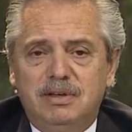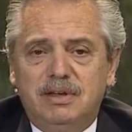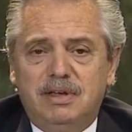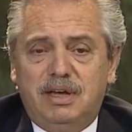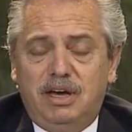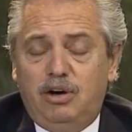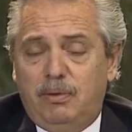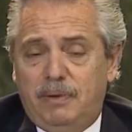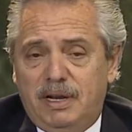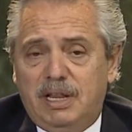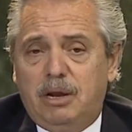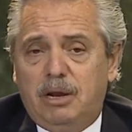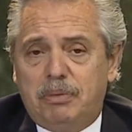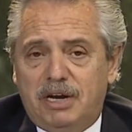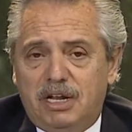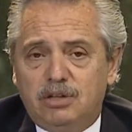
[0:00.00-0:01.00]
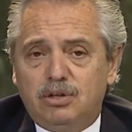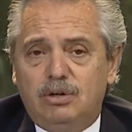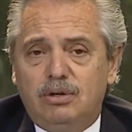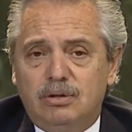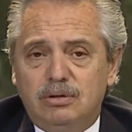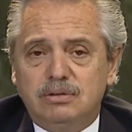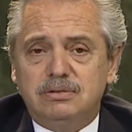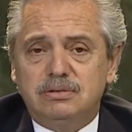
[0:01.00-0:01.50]
que es gobernar para
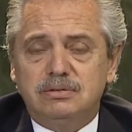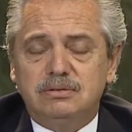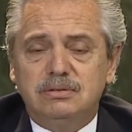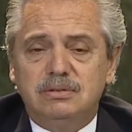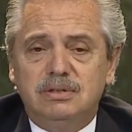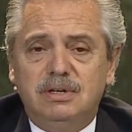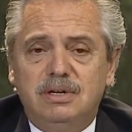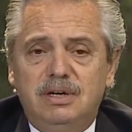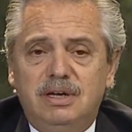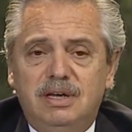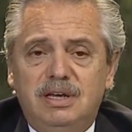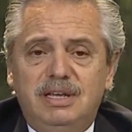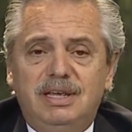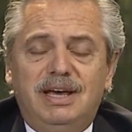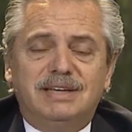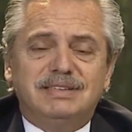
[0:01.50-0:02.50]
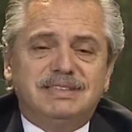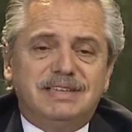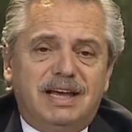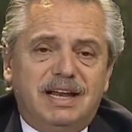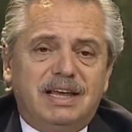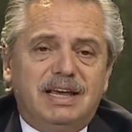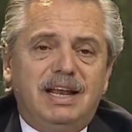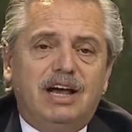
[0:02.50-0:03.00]
todos y
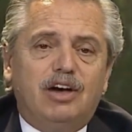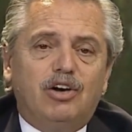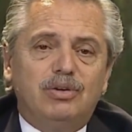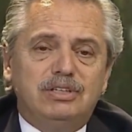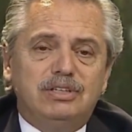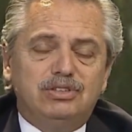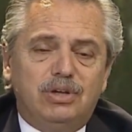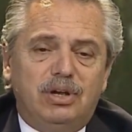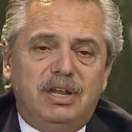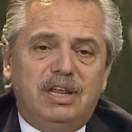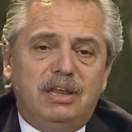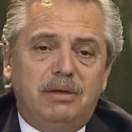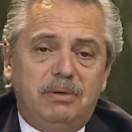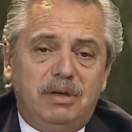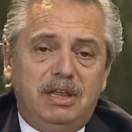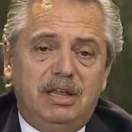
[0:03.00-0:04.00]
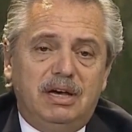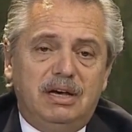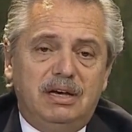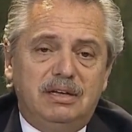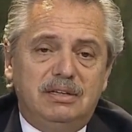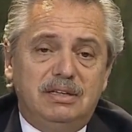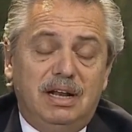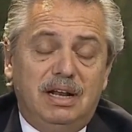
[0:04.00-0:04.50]
hacer que las condiciones de
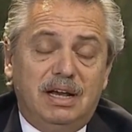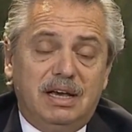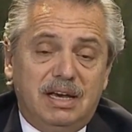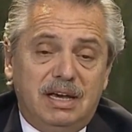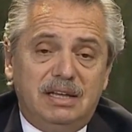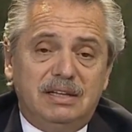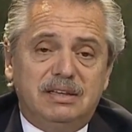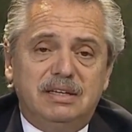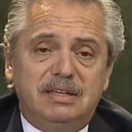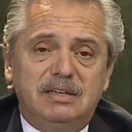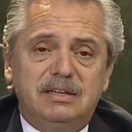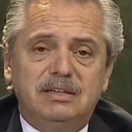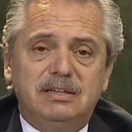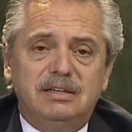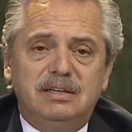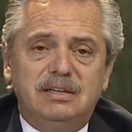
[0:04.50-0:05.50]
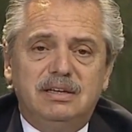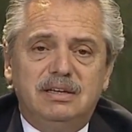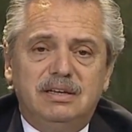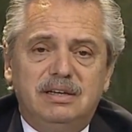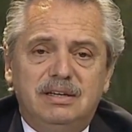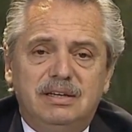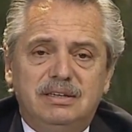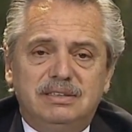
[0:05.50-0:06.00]
vida de la gente
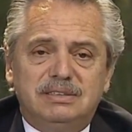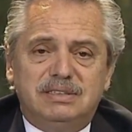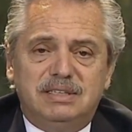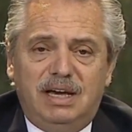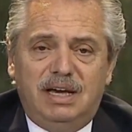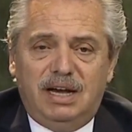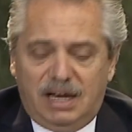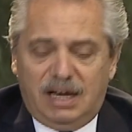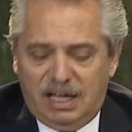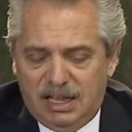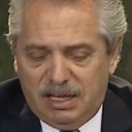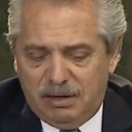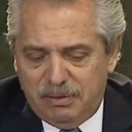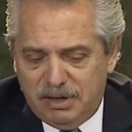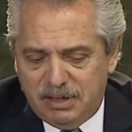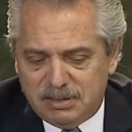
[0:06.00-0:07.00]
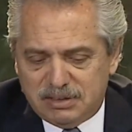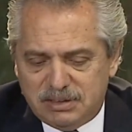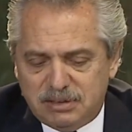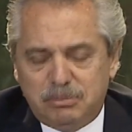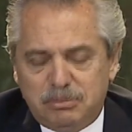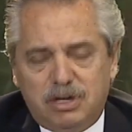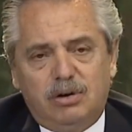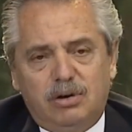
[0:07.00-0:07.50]
sean cada
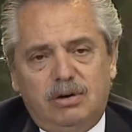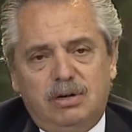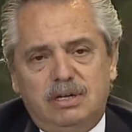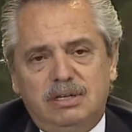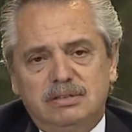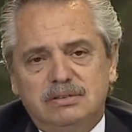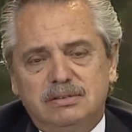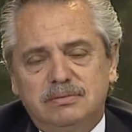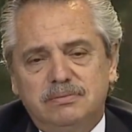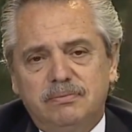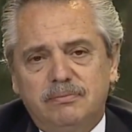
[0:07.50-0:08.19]
vez mejores.